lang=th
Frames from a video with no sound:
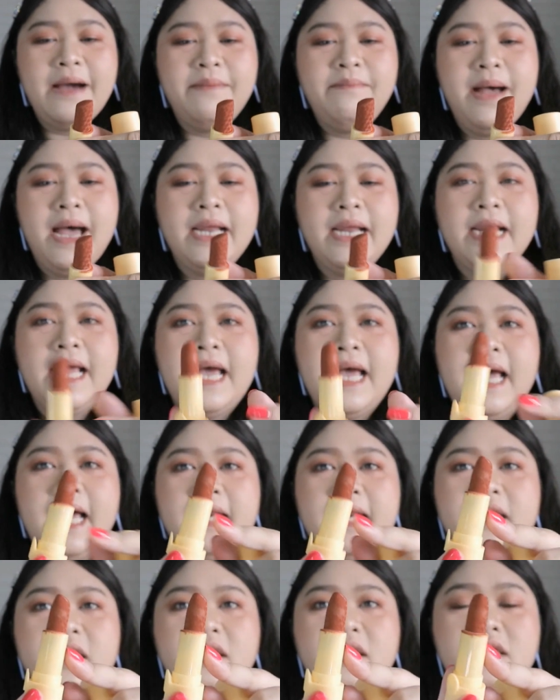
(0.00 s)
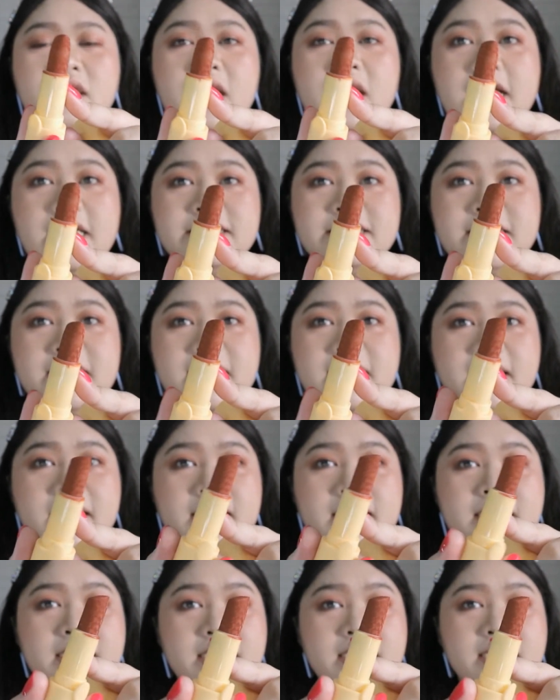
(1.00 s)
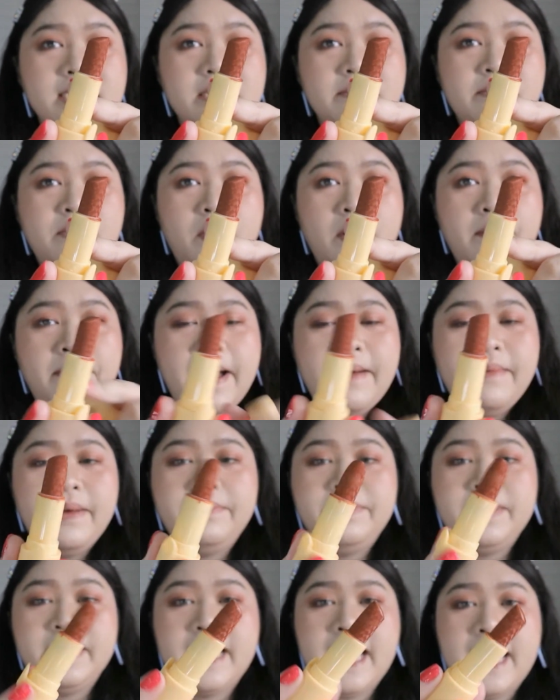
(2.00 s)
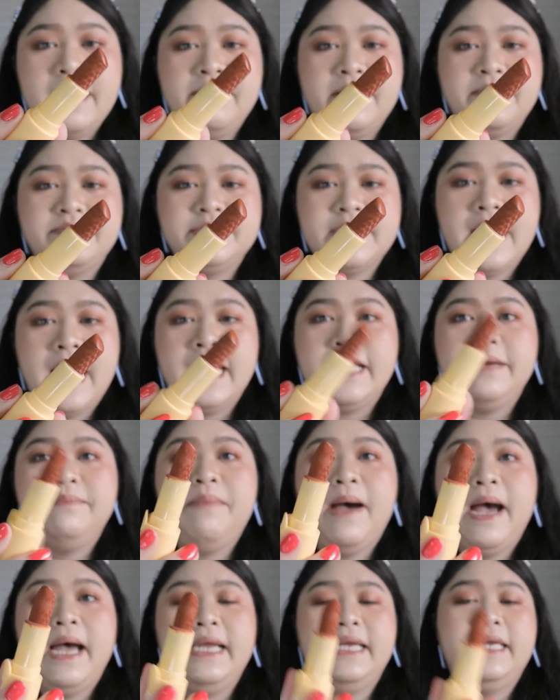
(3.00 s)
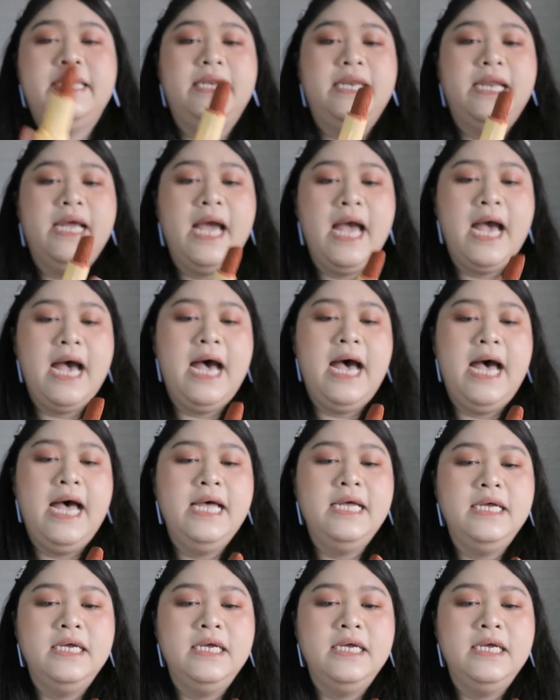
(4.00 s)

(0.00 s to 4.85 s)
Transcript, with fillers: รักมากนะคะอันนี้ก็คือจะเลอะนิดนึงเพราะว่าปาแบบมีการแบบใช้ไปนะคะ